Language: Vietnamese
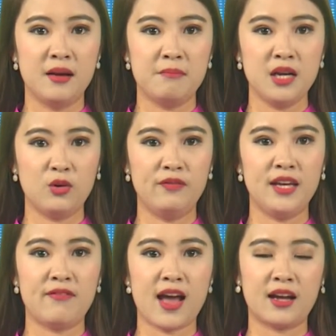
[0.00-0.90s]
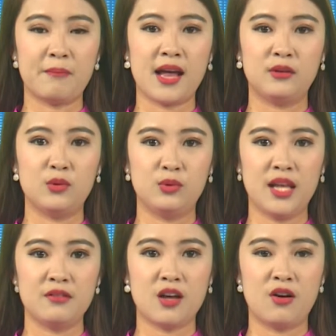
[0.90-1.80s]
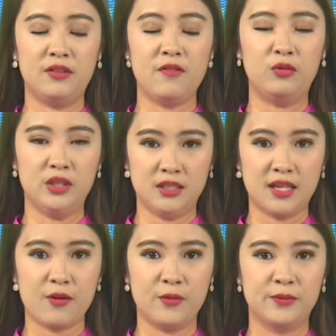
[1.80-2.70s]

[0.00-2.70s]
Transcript: Mời quý vị và các bạn cùng theo dõi phóng sự sau.